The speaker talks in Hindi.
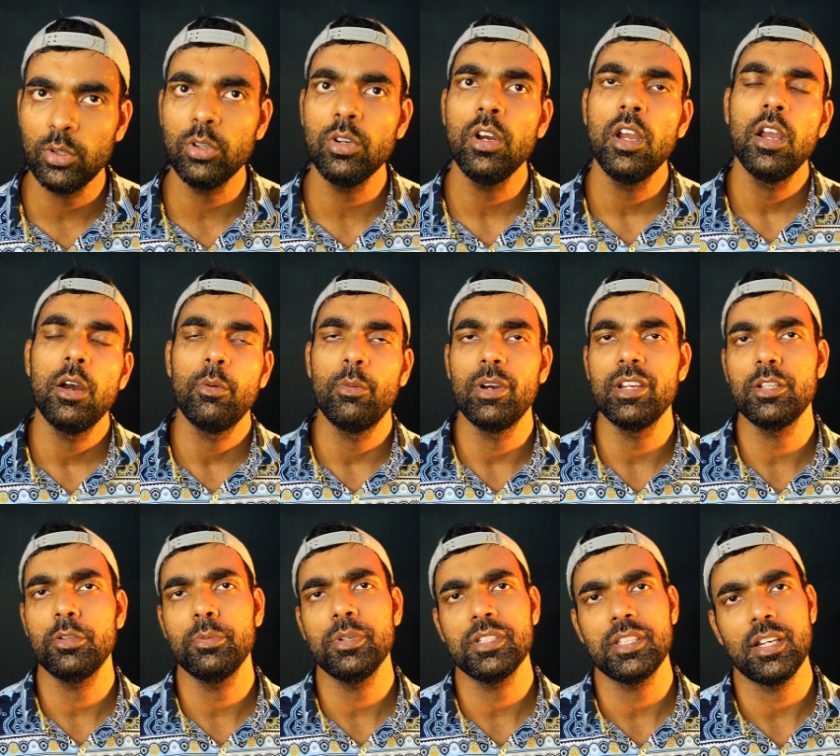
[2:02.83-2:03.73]
हो वही
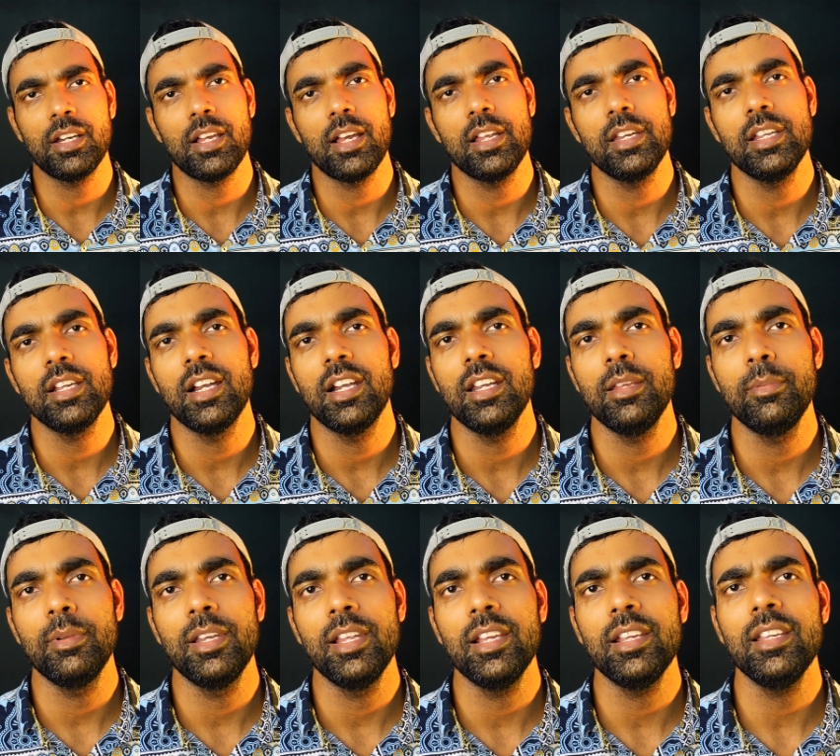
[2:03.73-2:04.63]
तुम्हें सरकारी गाड़ी
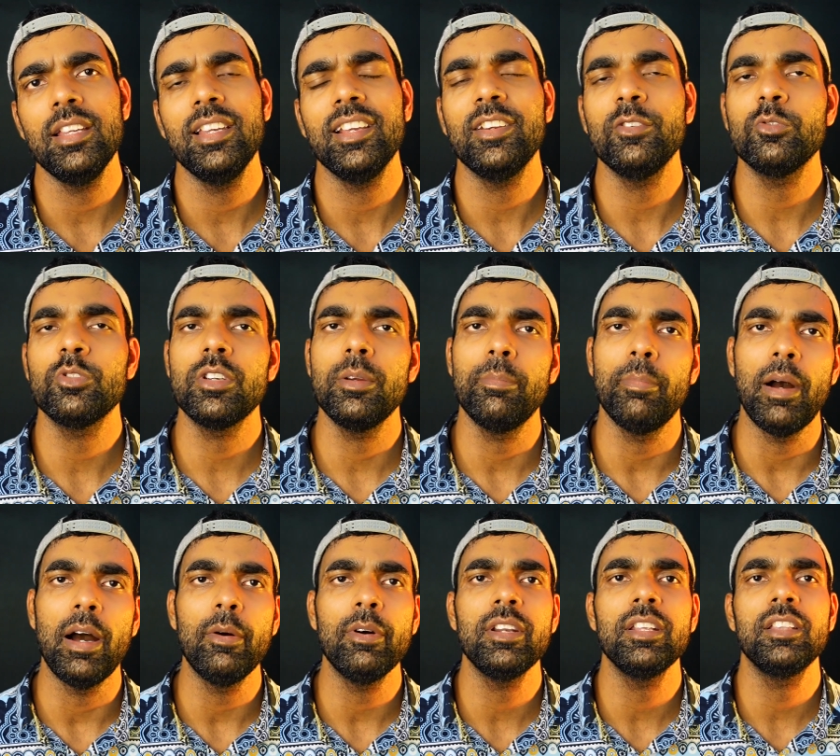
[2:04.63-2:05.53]
मिलेगी लेकिन उसकी
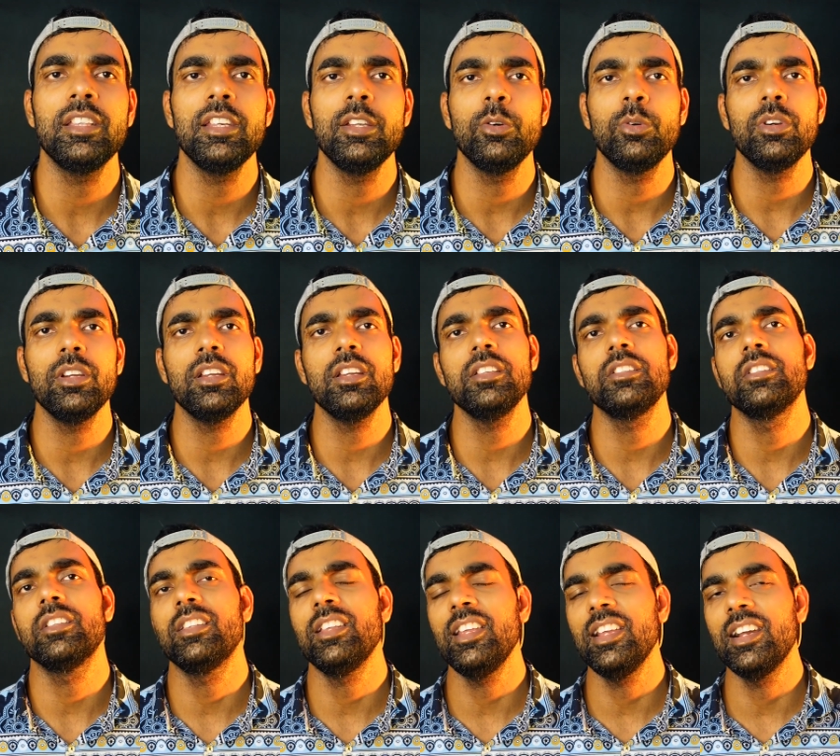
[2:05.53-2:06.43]
पावर इतनी होगी कि
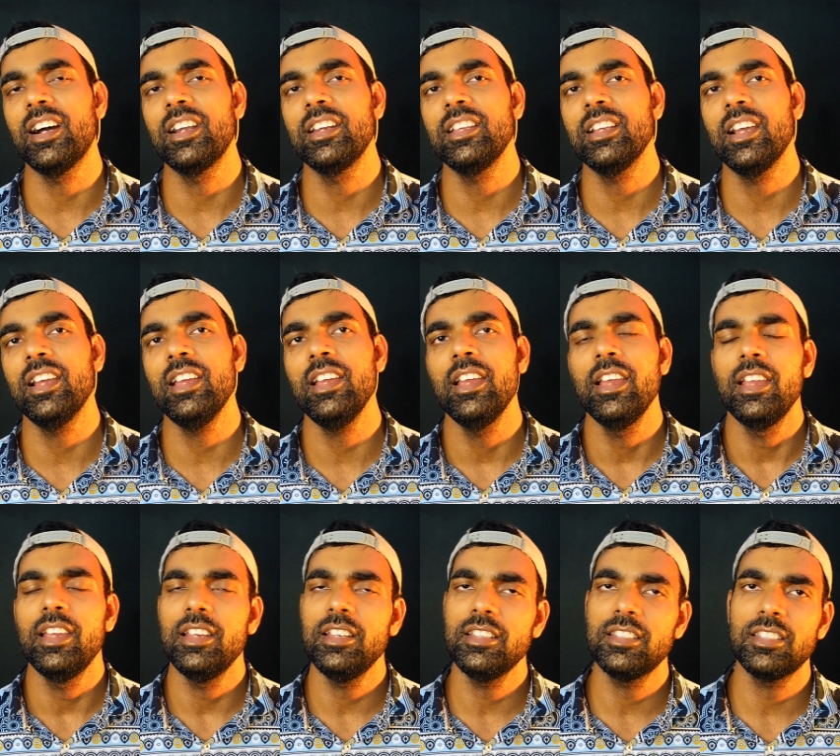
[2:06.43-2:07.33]
जितनी गाड़ियाँ
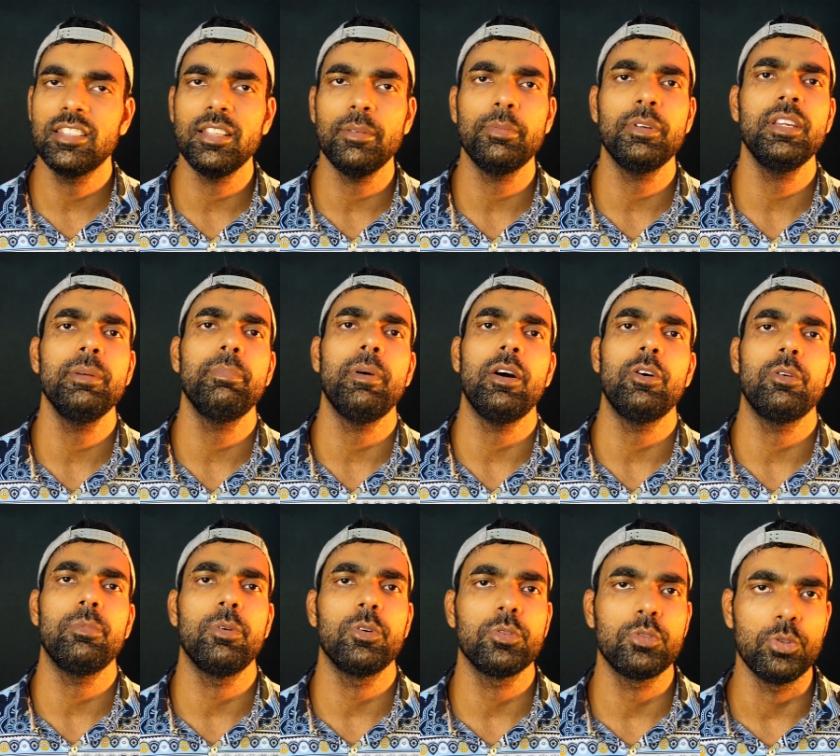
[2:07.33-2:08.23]
हैं इन सब की पावर
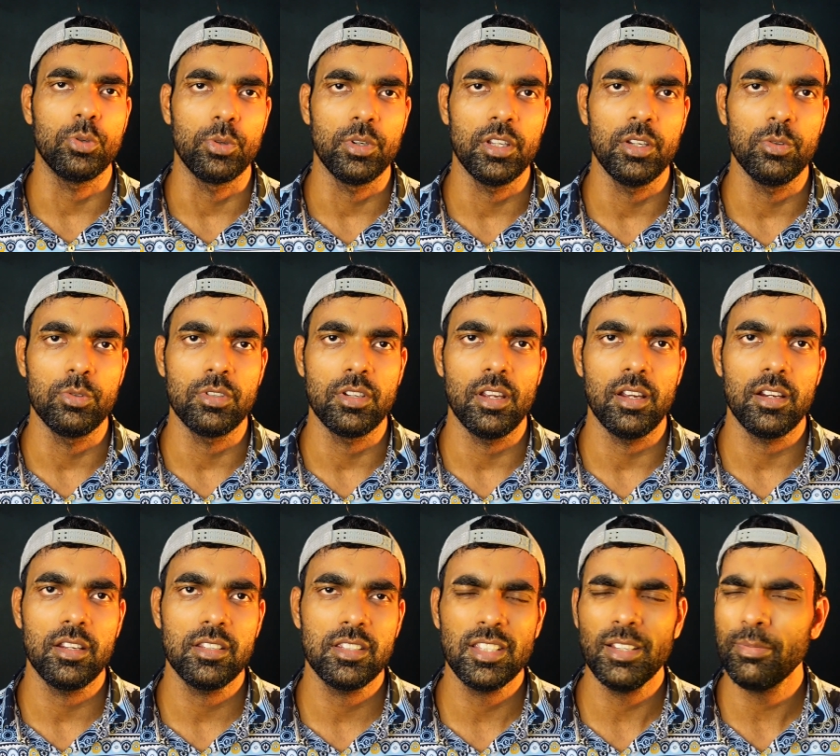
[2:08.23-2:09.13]
बहुत छोटी उसके
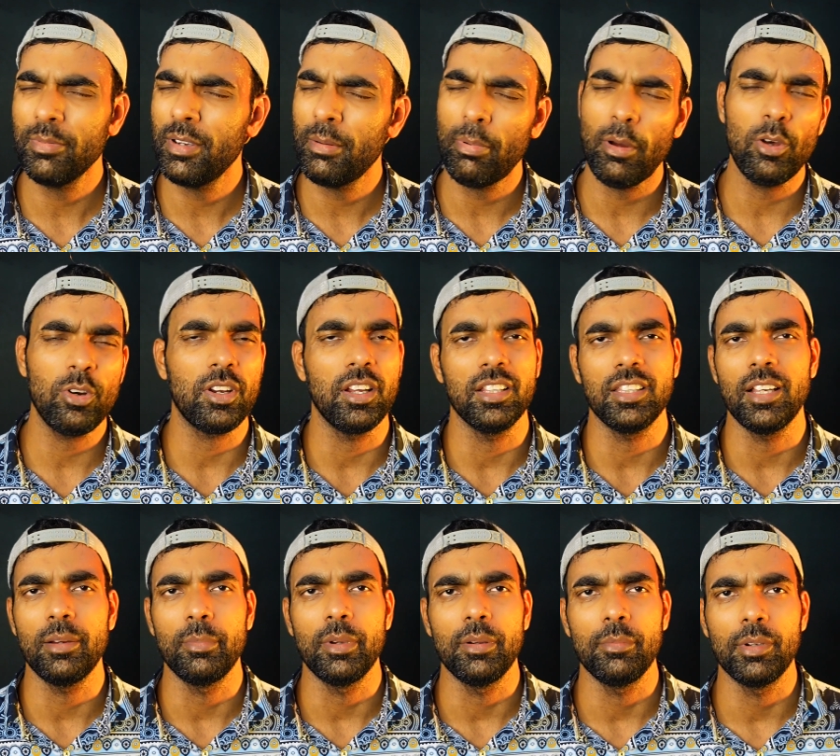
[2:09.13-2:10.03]
आगे सबकी पावर
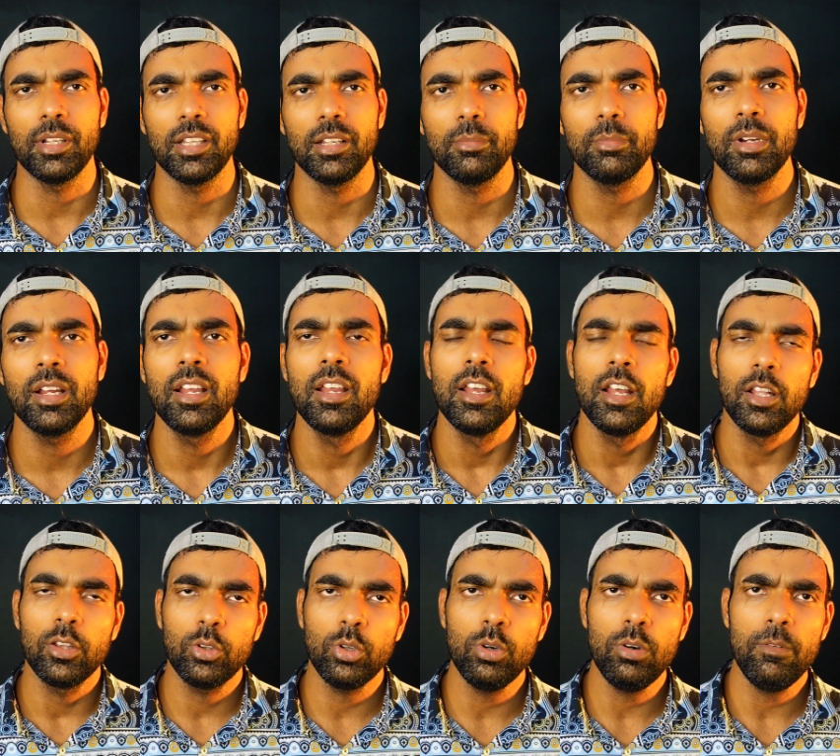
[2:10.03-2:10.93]
ख़त्म है
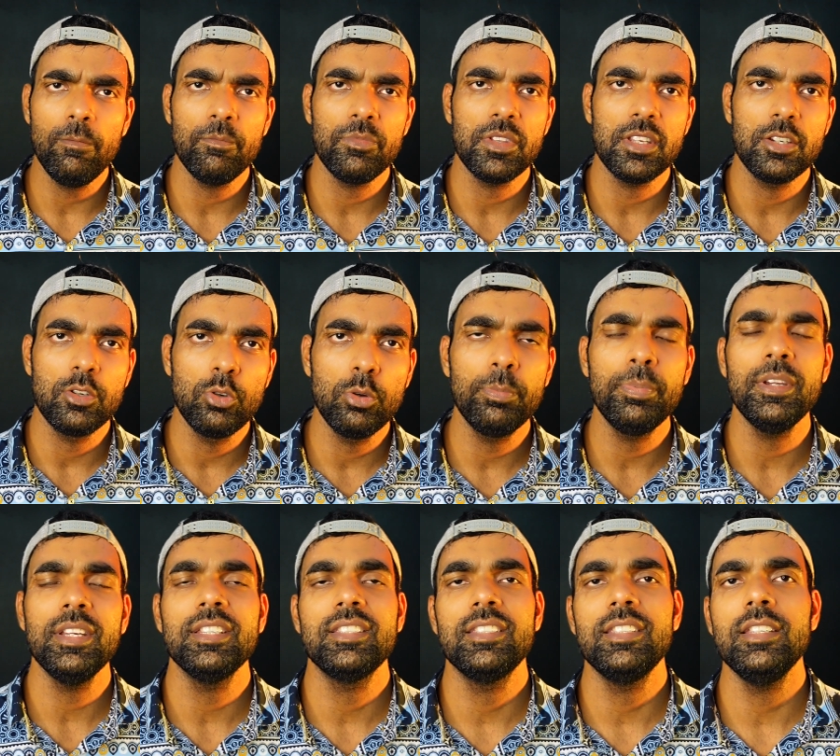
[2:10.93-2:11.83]
मतलब तो तो
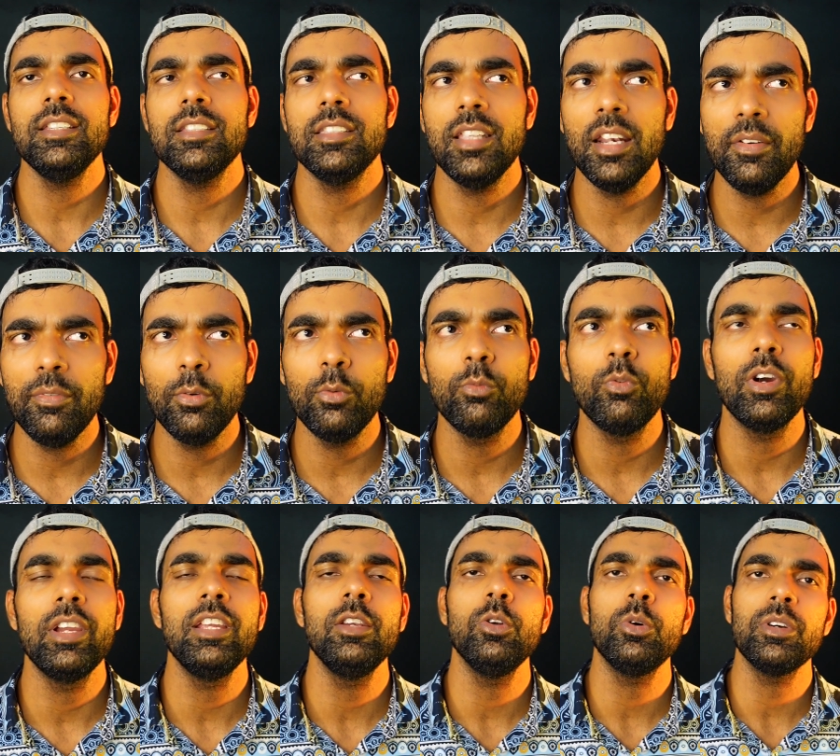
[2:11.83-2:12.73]
यूपीएससी सिर्फ
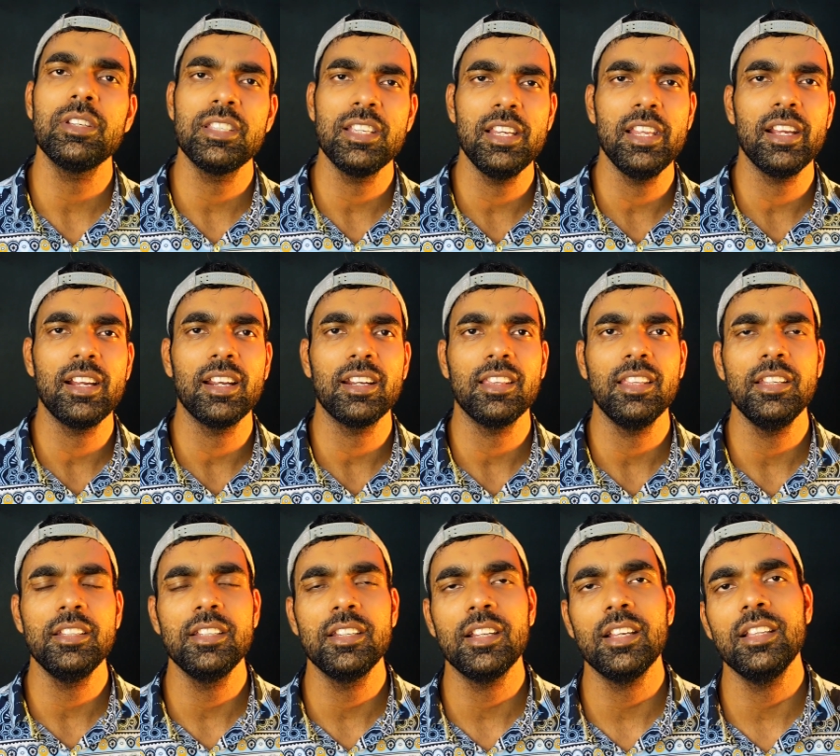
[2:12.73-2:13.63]
वही लोग इसीलिए करते हैं
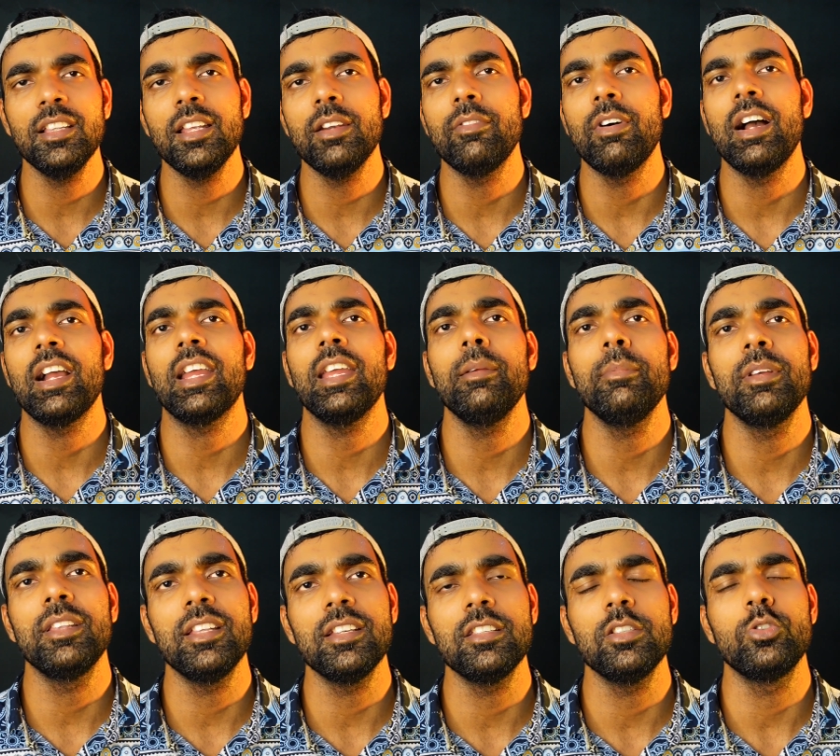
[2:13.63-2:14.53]
जिनके अंदर वाकई में
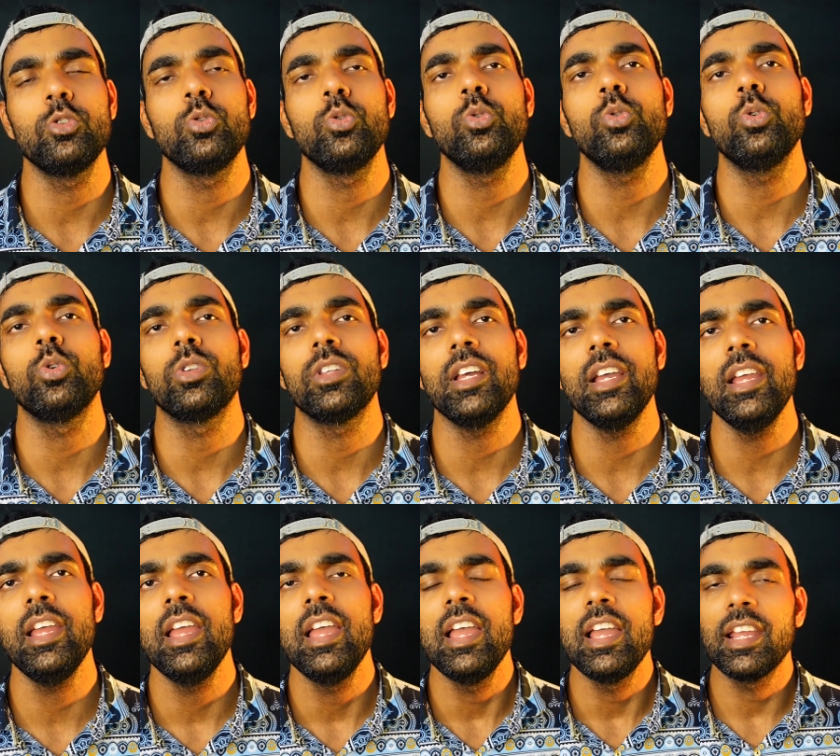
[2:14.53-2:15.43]
अंदर से जुनून होता है